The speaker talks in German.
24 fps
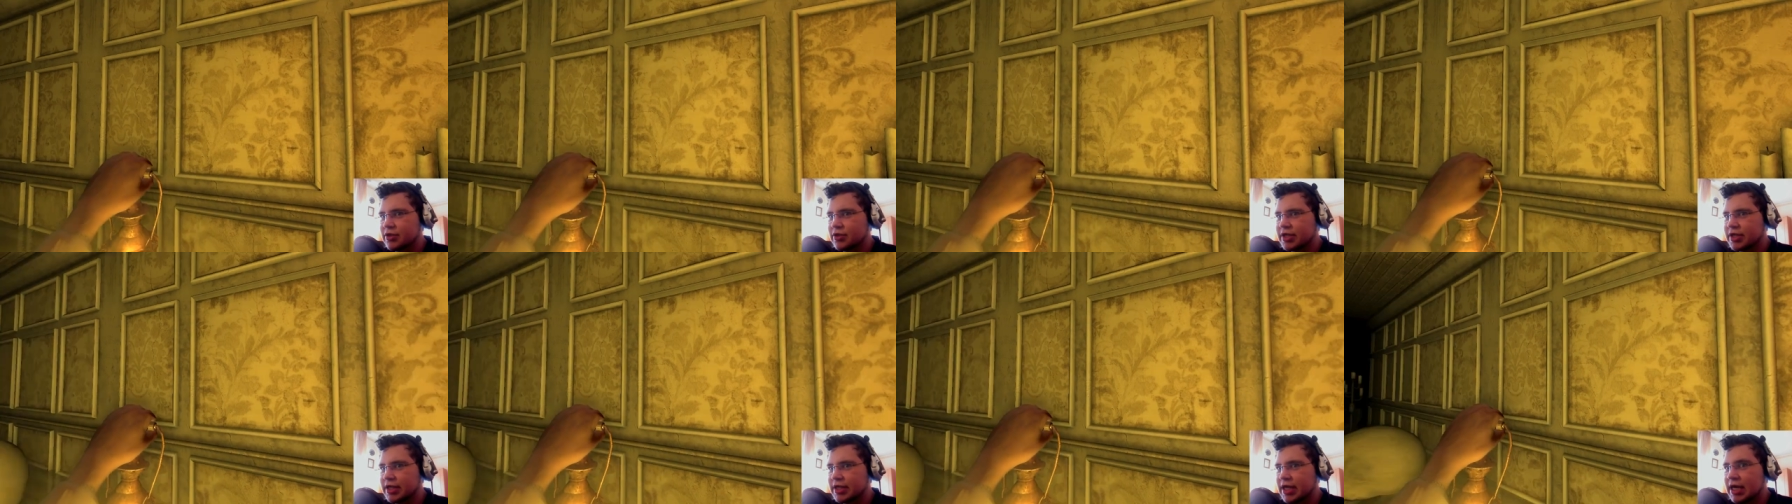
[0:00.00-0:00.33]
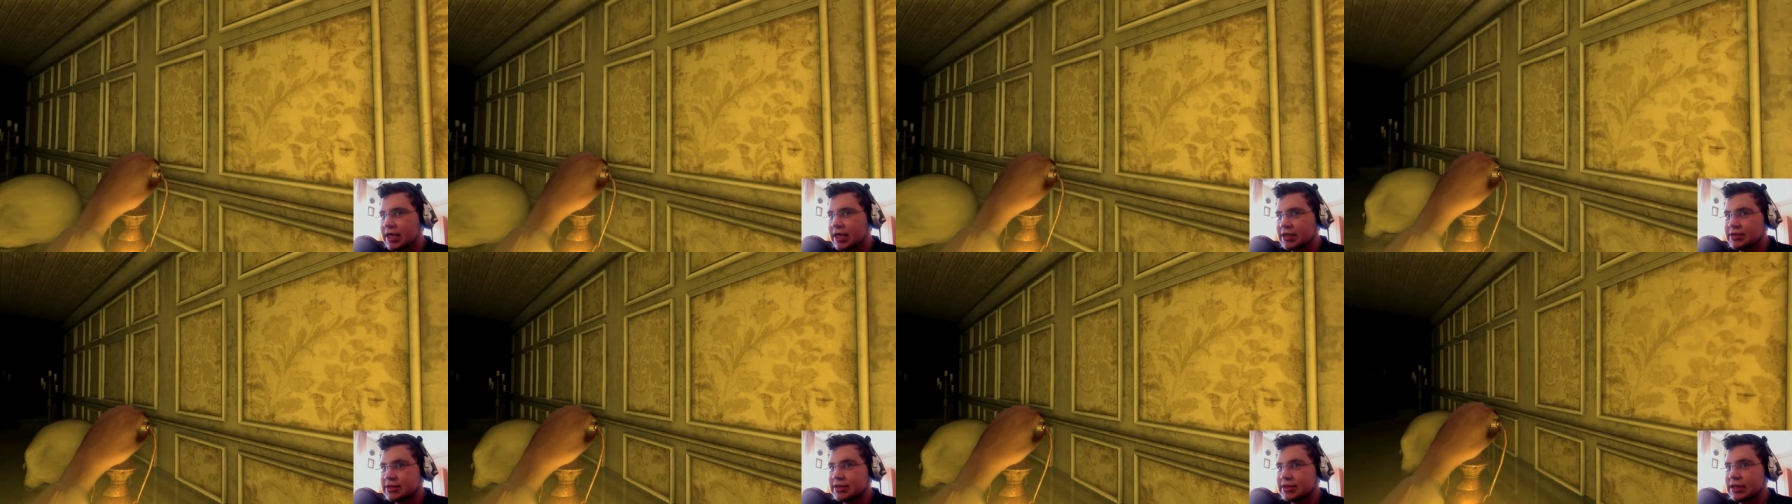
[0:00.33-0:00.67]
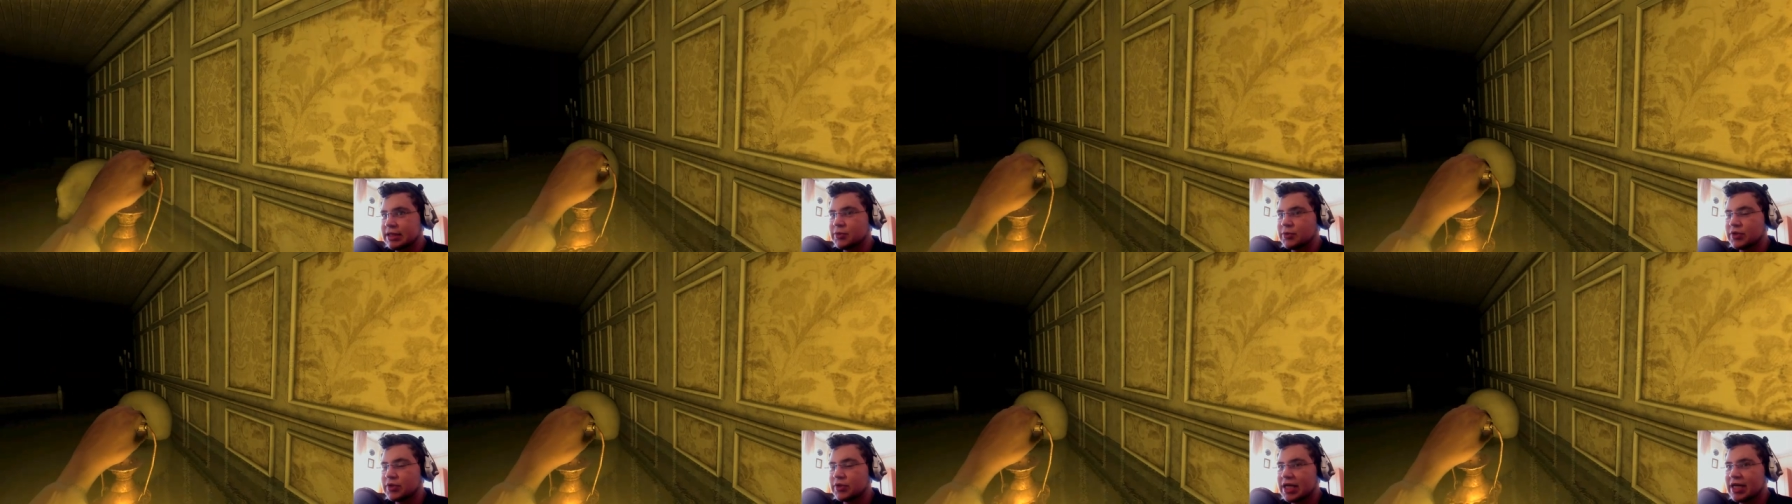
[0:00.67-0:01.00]
Okay, 8, ich
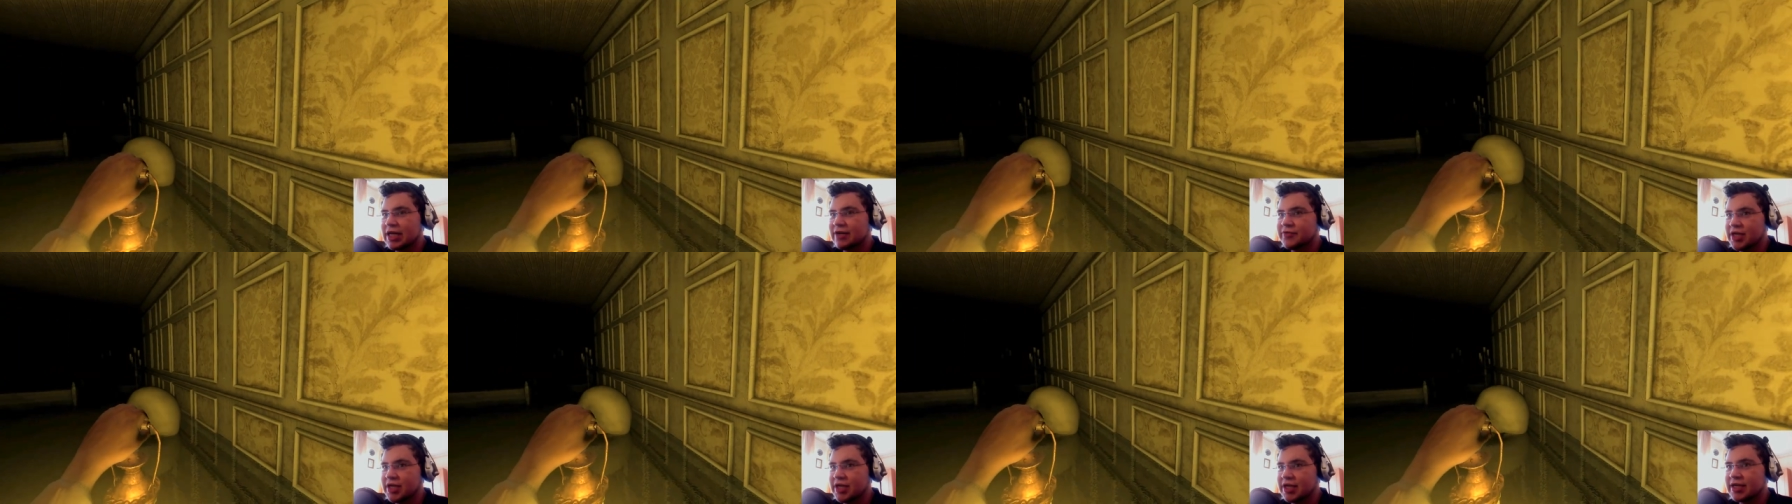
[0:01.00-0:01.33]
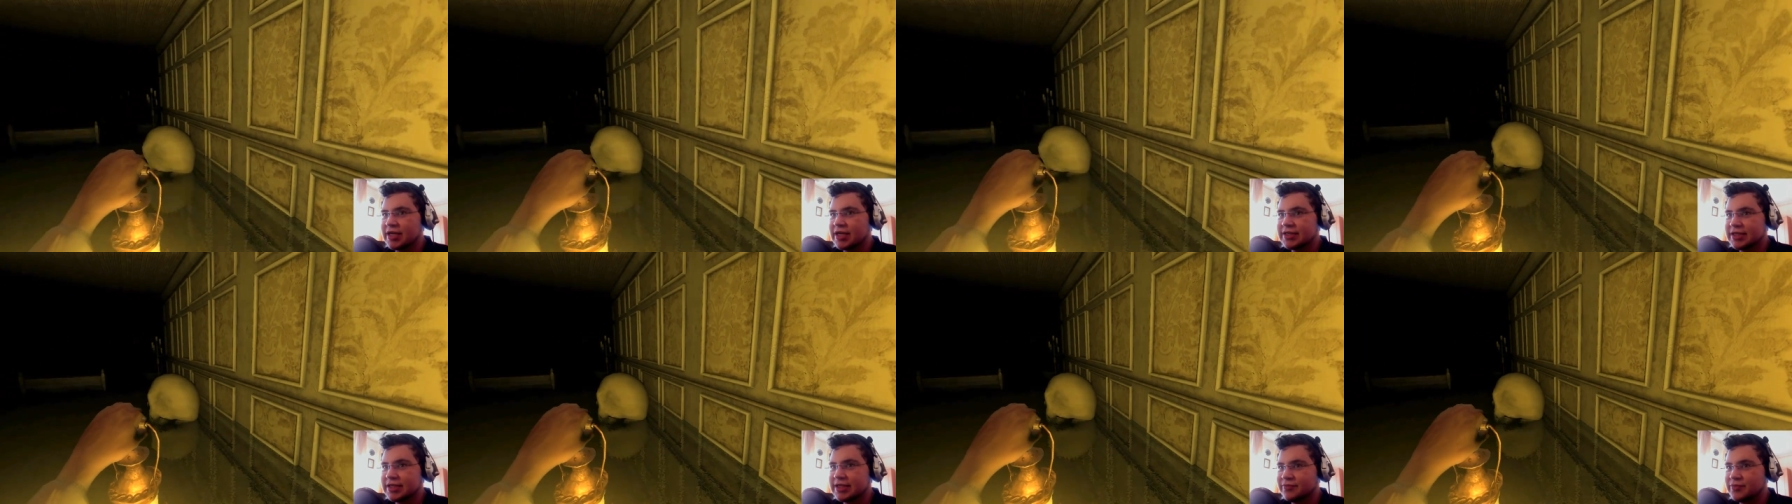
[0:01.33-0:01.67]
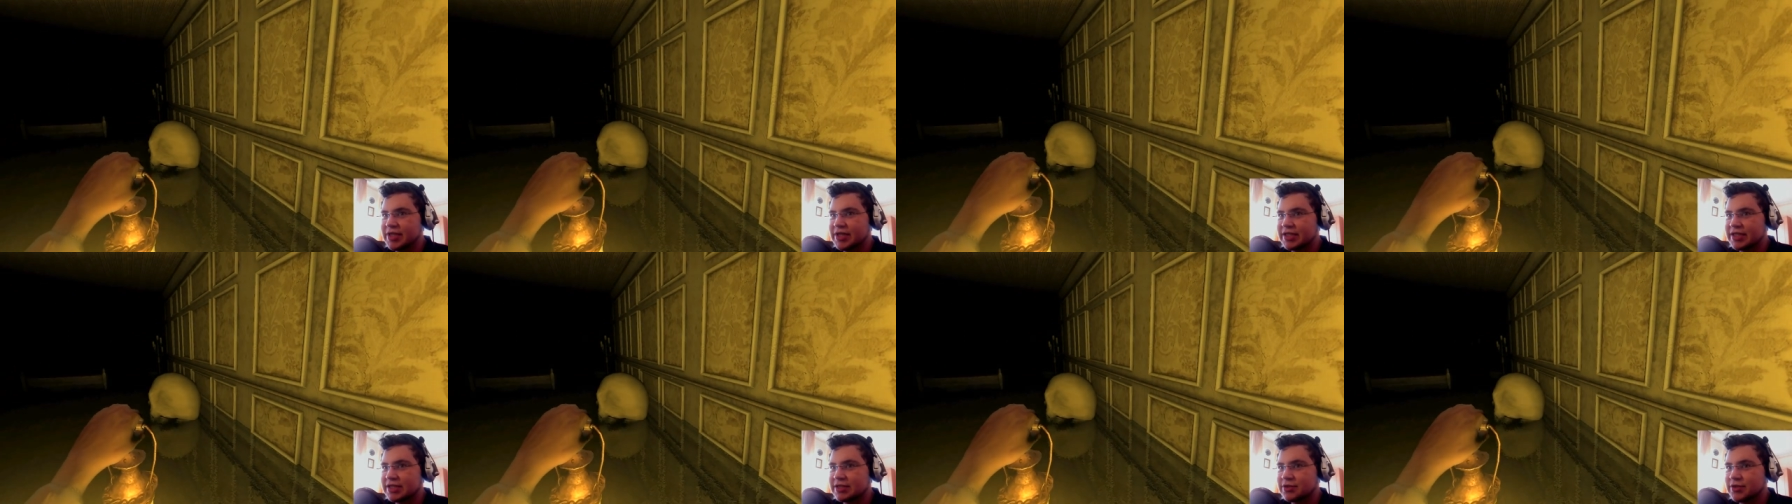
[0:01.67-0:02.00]
habe nur noch 8,
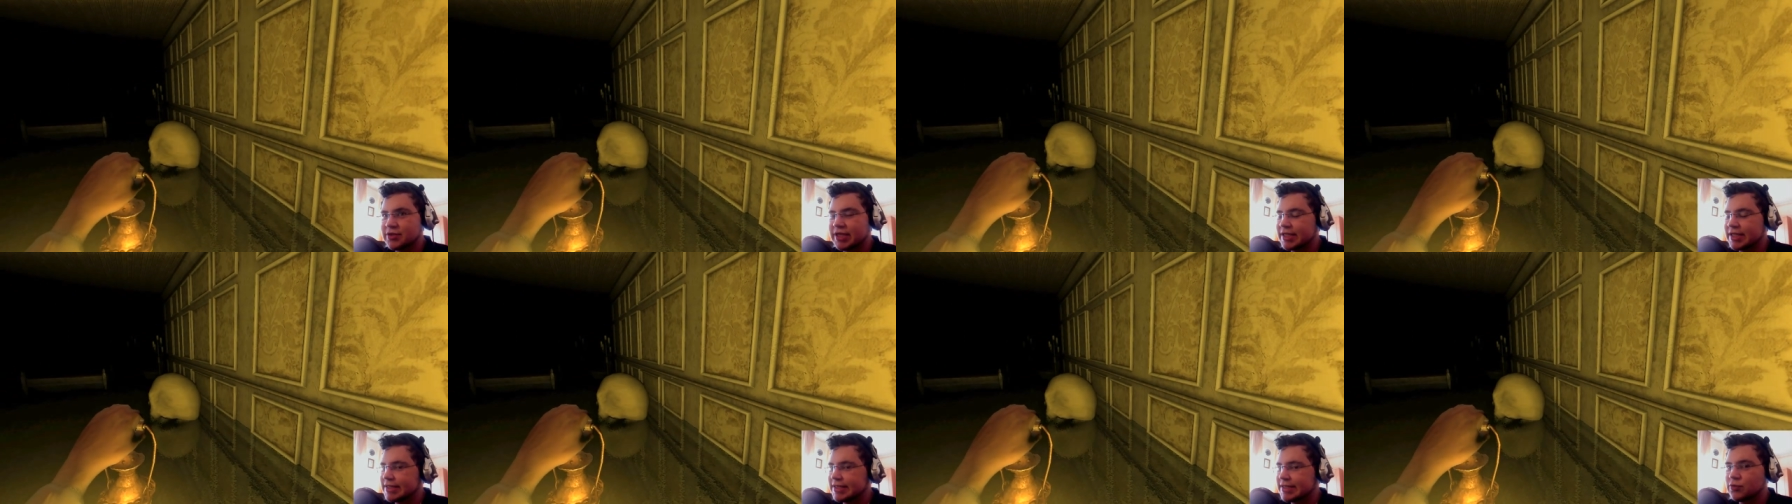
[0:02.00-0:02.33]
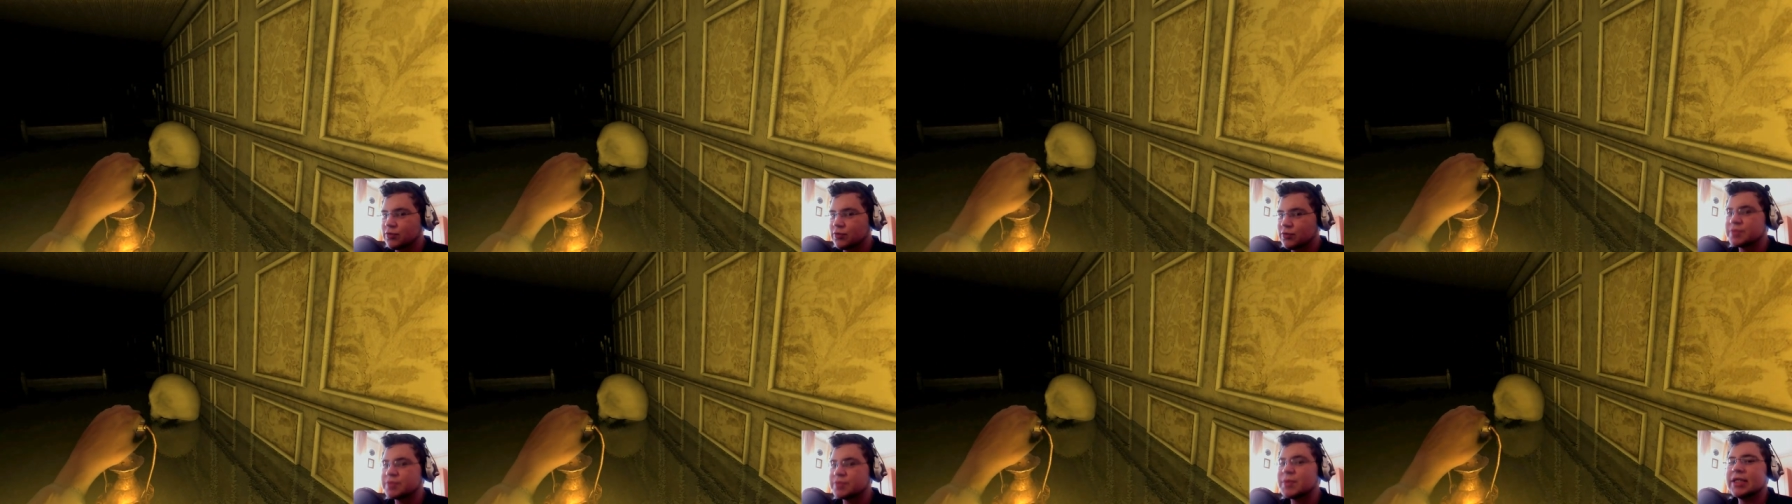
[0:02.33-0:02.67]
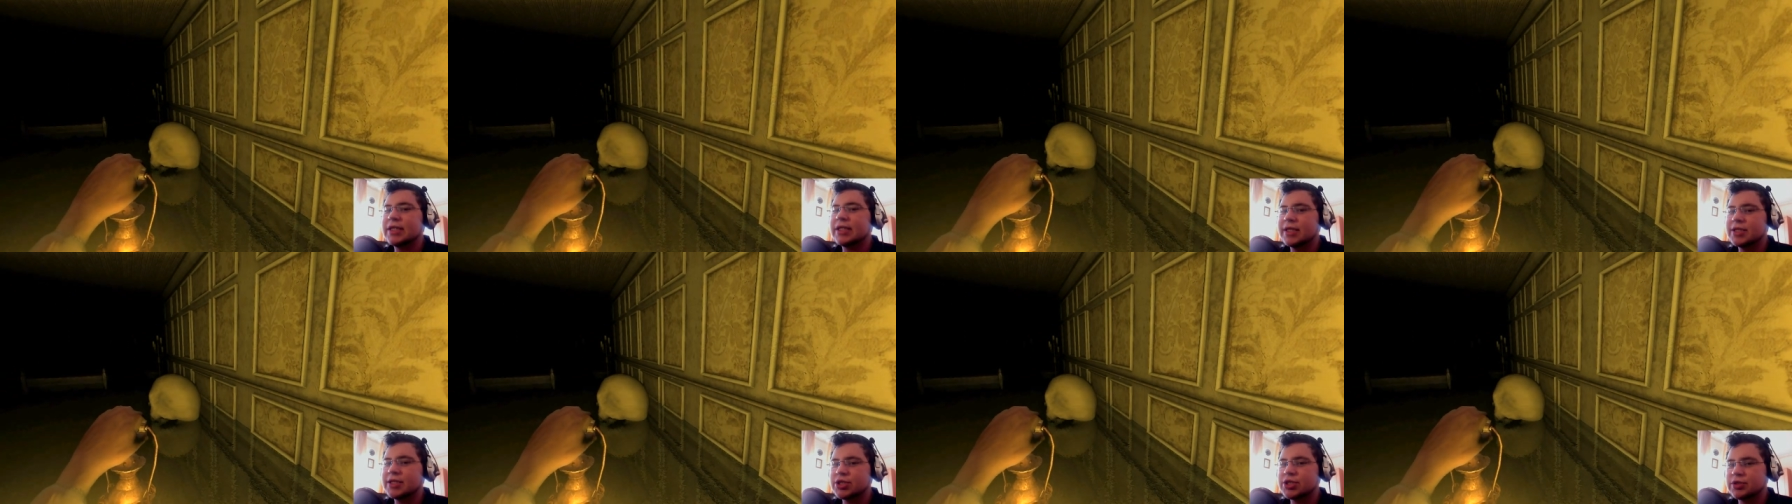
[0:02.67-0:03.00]
FPS. Okay, das ist nicht gut. Ich mache einen
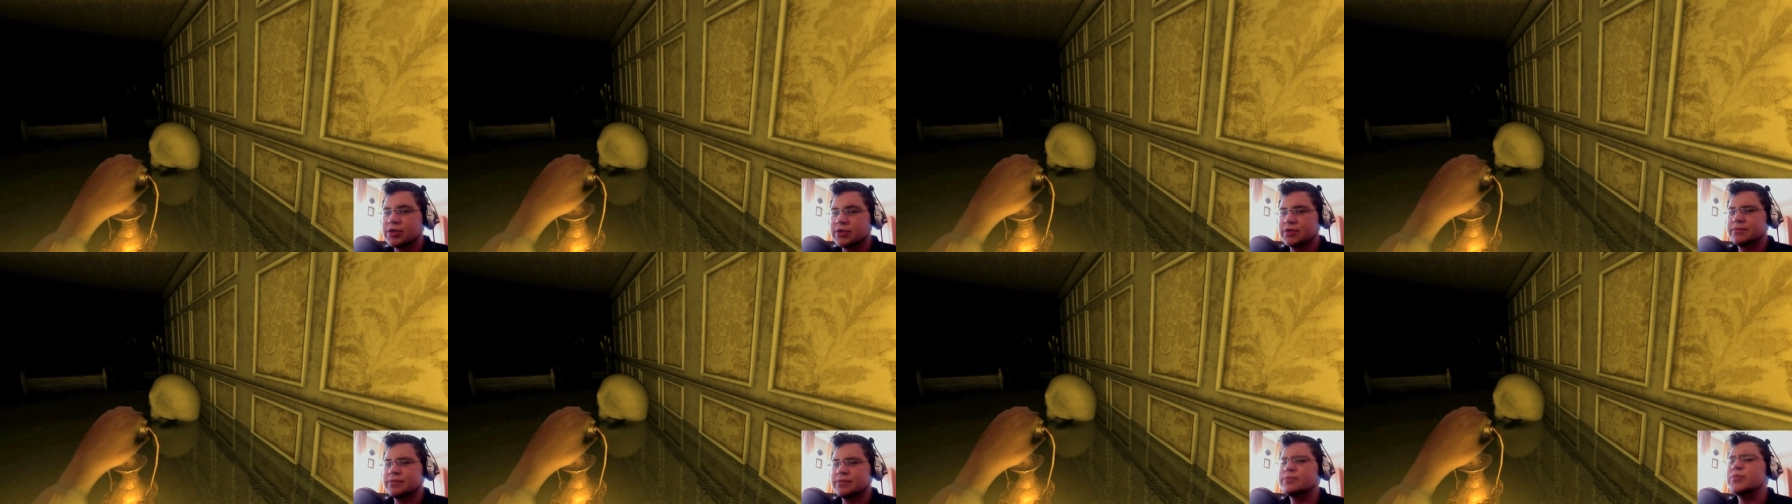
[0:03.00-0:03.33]
kleinen Schnitt.